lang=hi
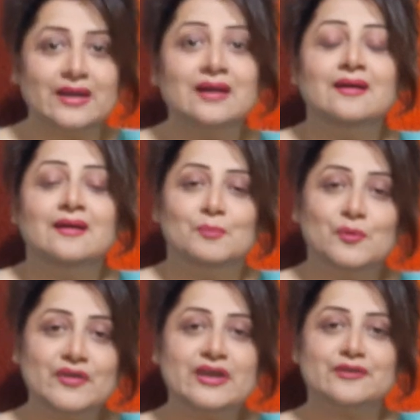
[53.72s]
मेरा
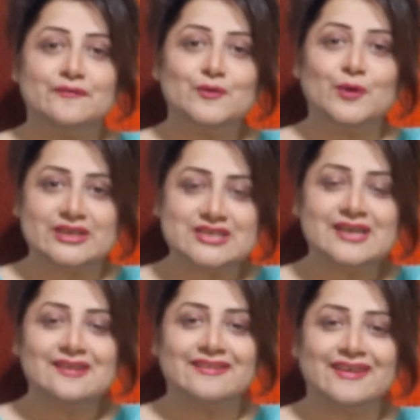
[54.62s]
मूवी का रिव्यू
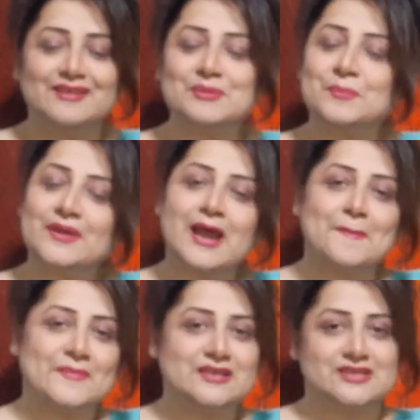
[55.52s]
अच्छा लग रहा है तो फिर
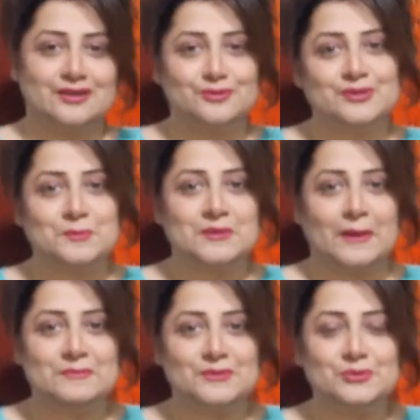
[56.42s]
आप मेरे चैनल को
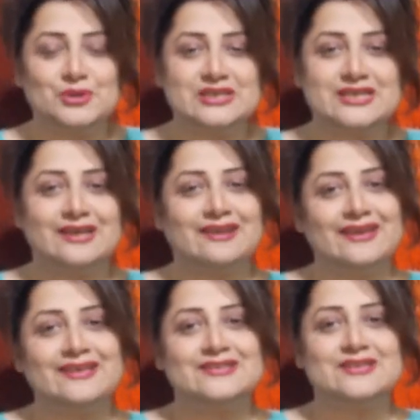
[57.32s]
सब्सक्राइब ज़रूर कीजिएगा
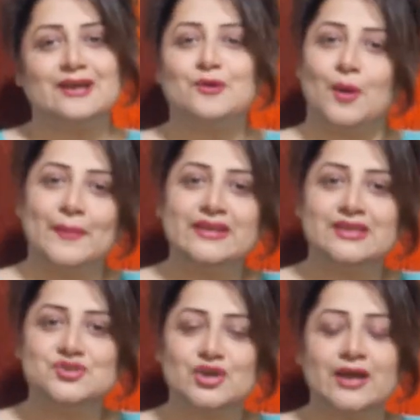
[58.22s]
लाइक कीजिएगा कॉमेंट
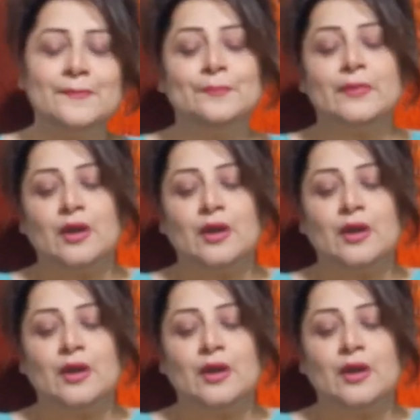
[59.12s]
कीजिएगा